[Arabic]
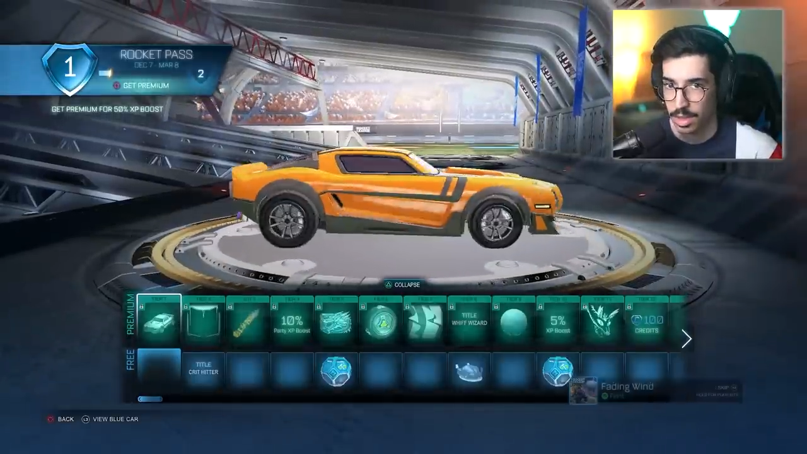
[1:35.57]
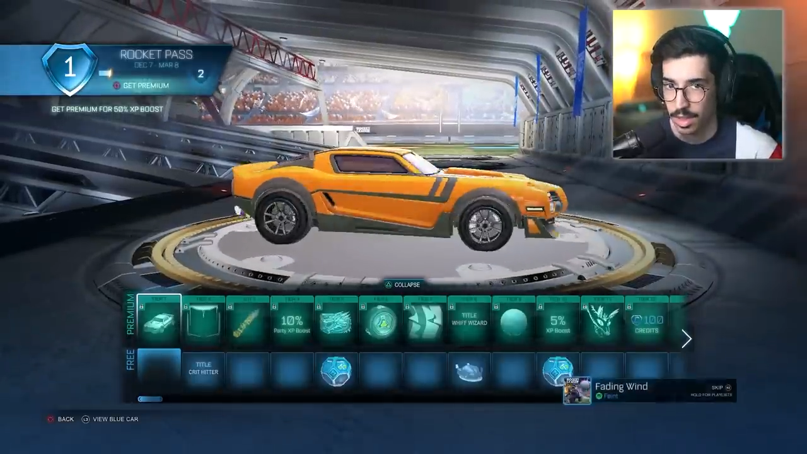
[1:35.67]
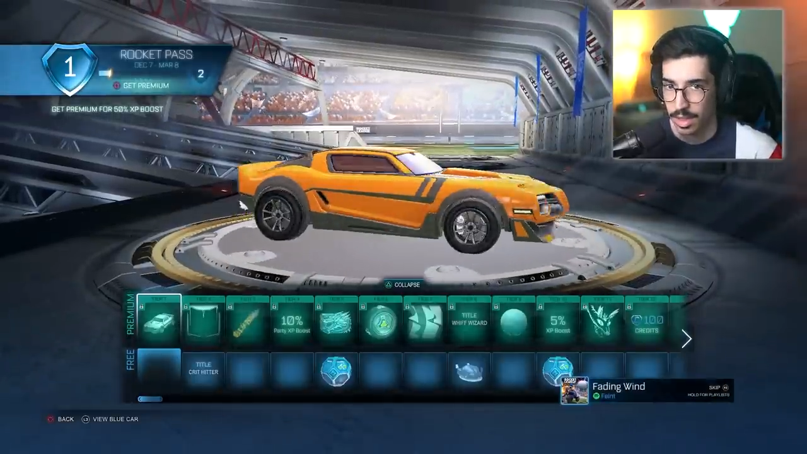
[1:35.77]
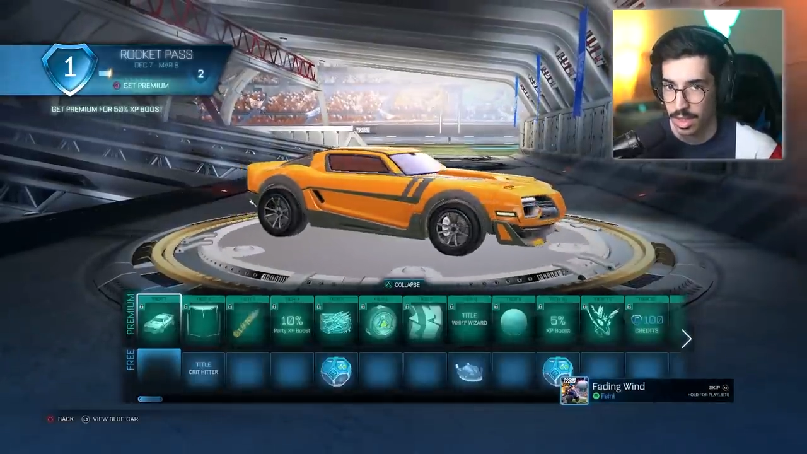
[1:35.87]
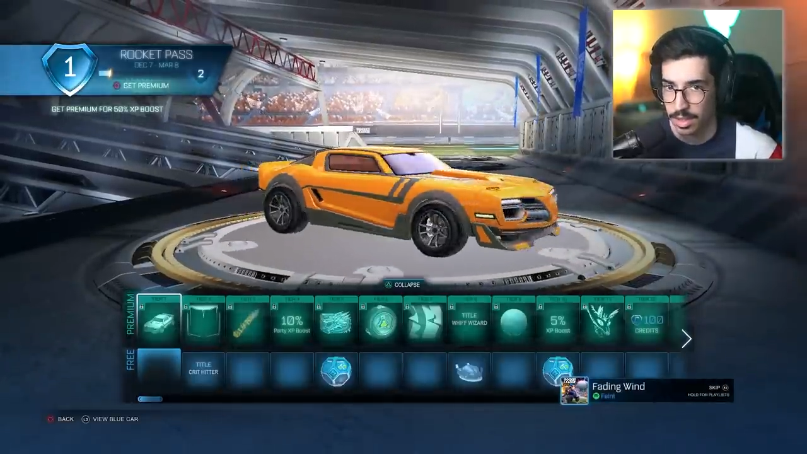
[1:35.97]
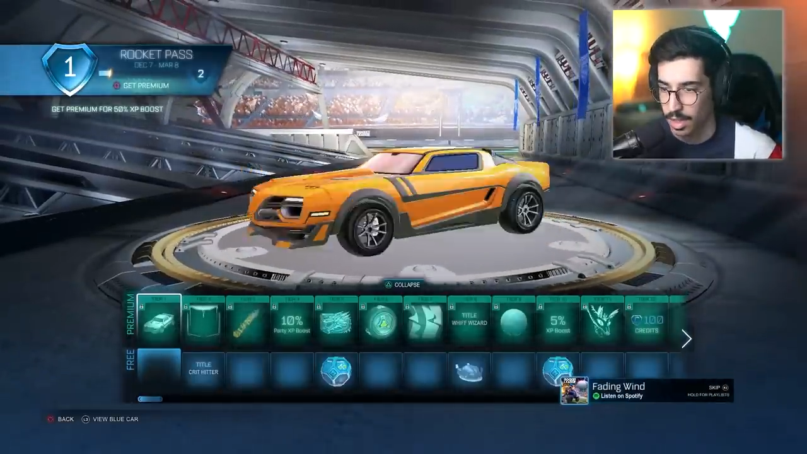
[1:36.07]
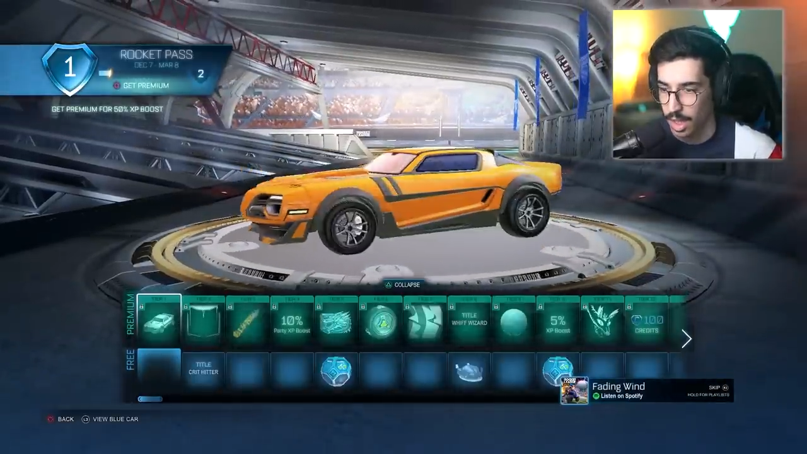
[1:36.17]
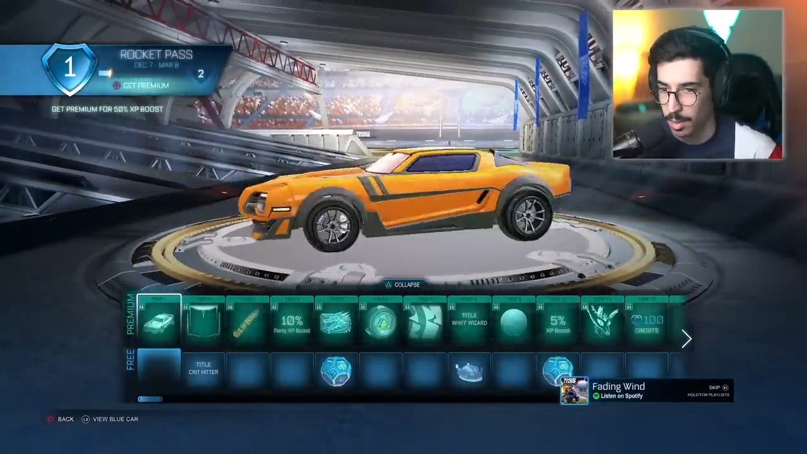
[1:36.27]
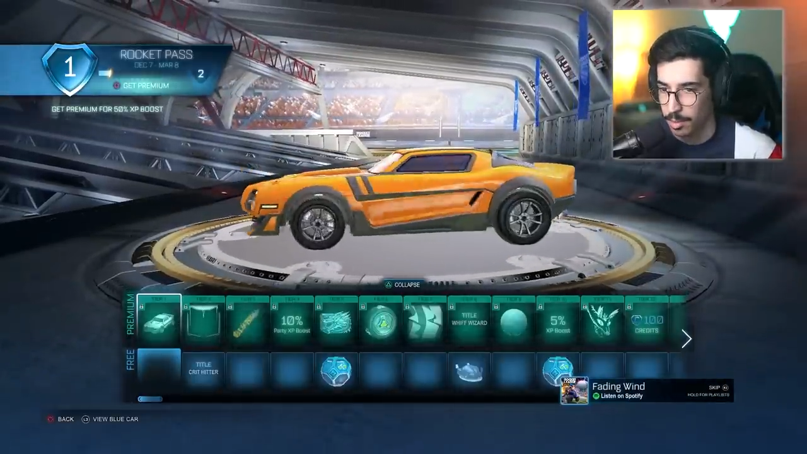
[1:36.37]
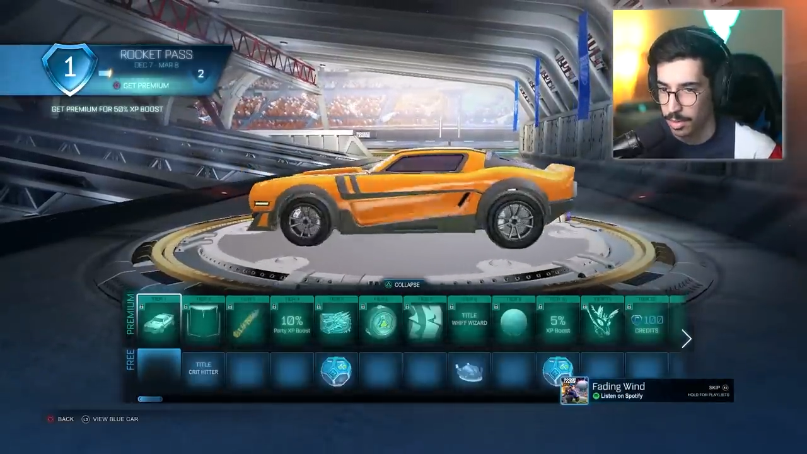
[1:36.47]
هذا ايش
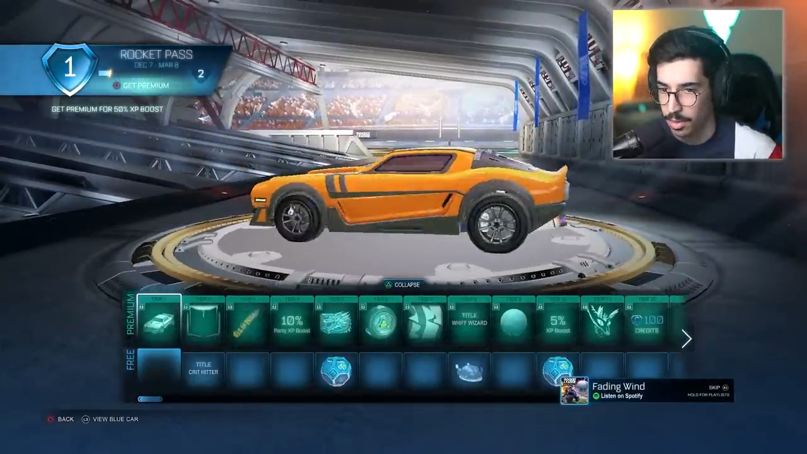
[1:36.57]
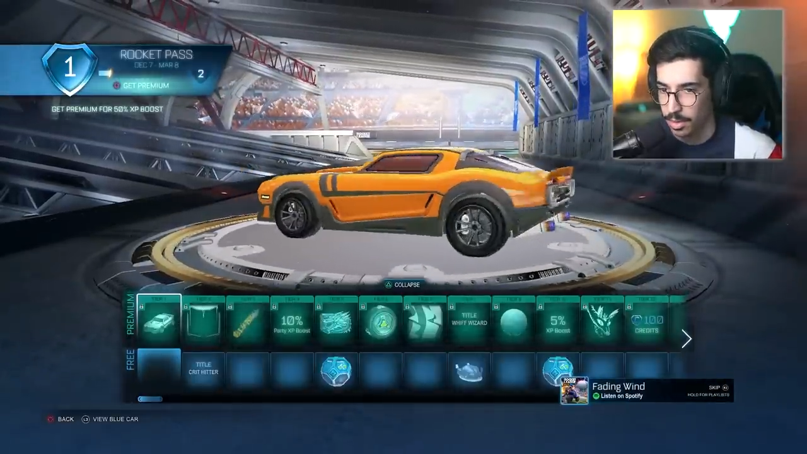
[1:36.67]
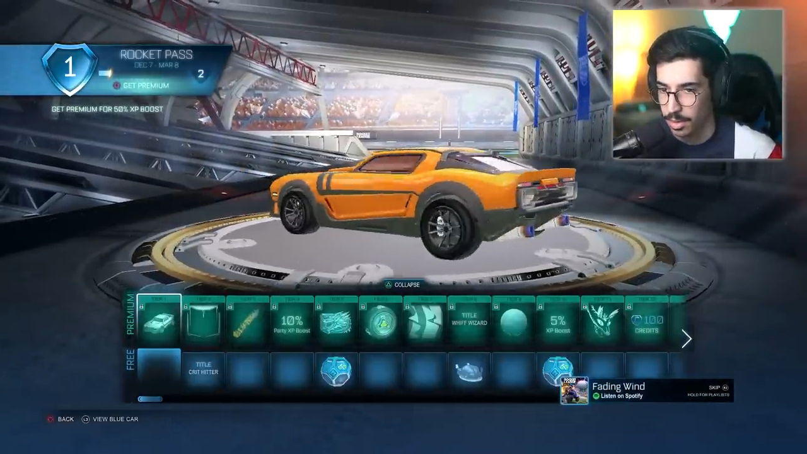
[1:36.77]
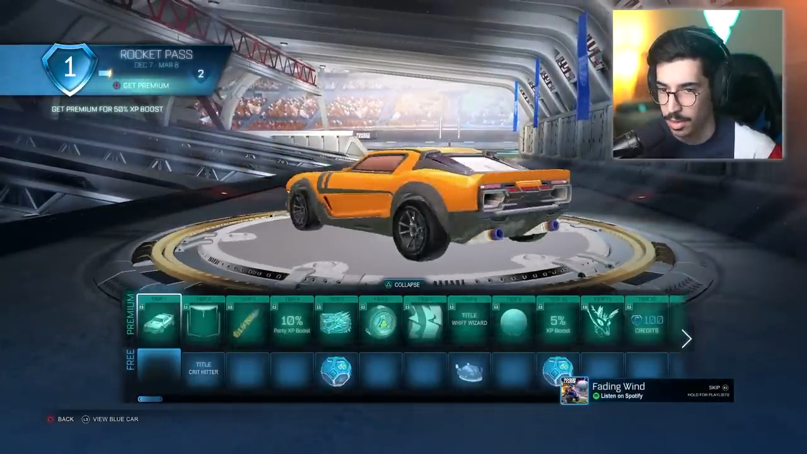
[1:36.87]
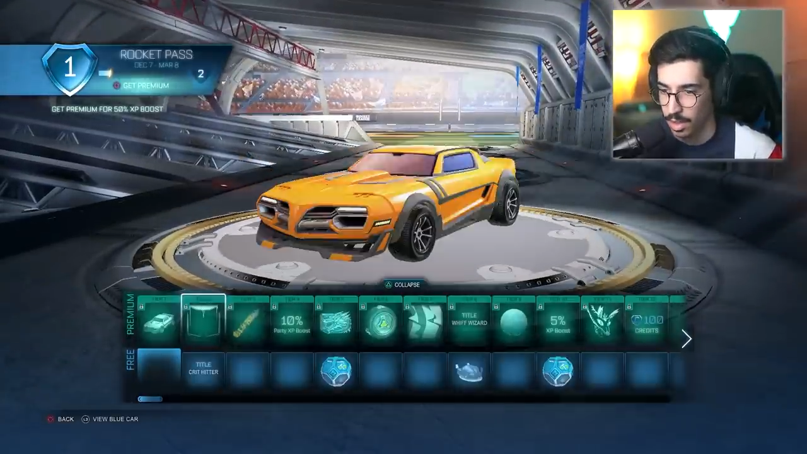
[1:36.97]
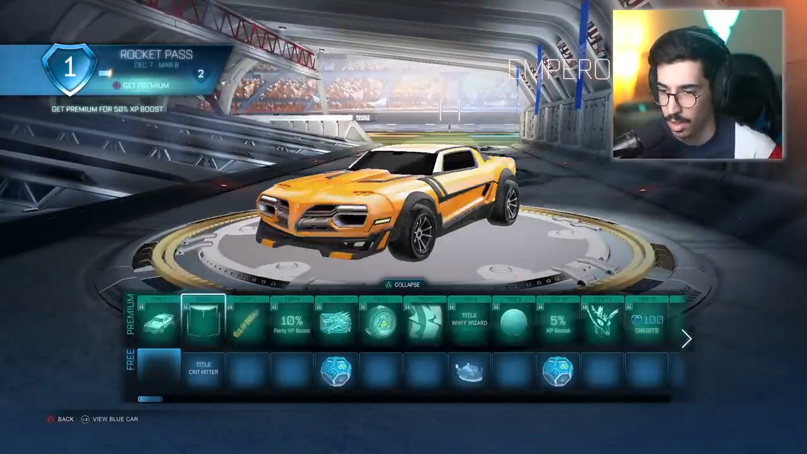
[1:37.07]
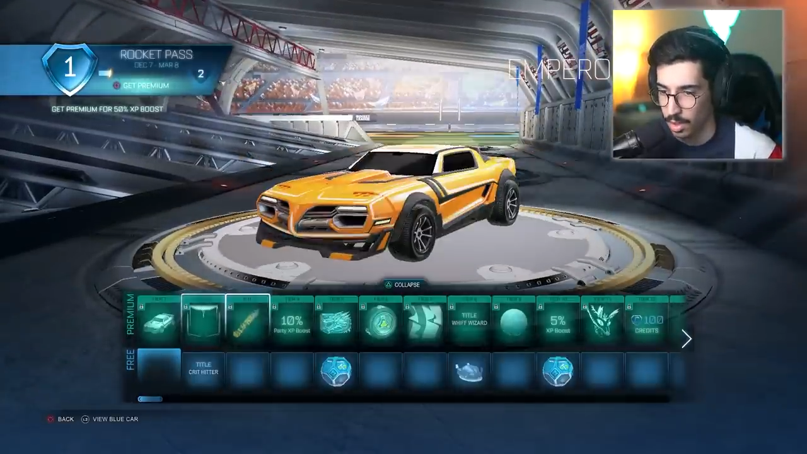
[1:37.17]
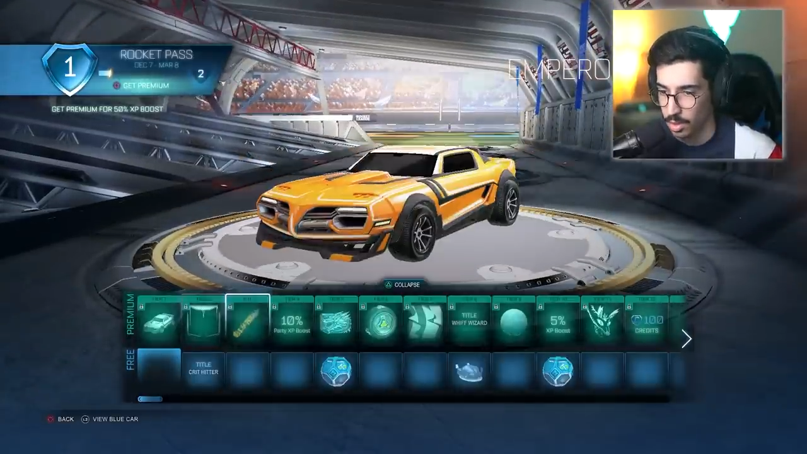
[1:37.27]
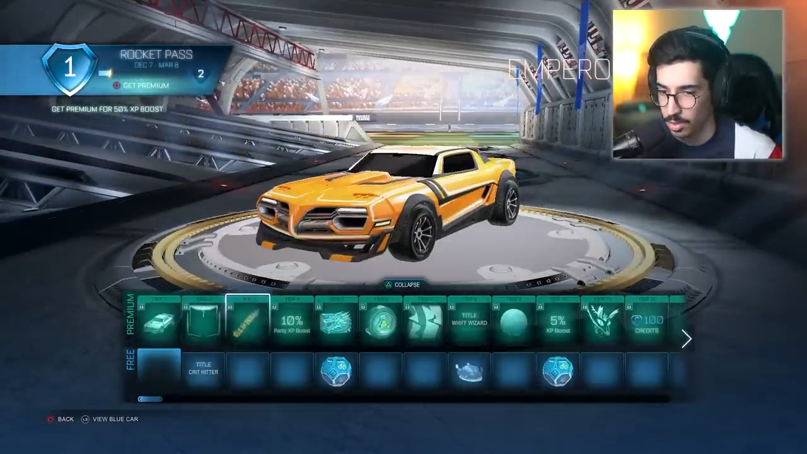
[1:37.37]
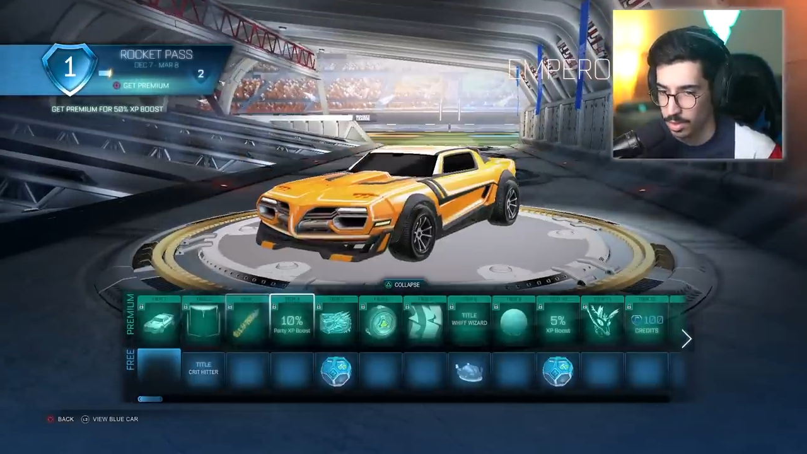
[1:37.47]
امبرور
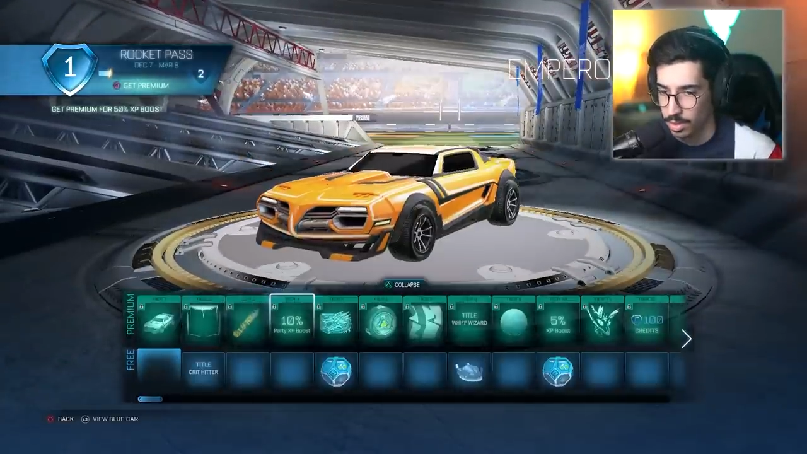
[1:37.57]
حلو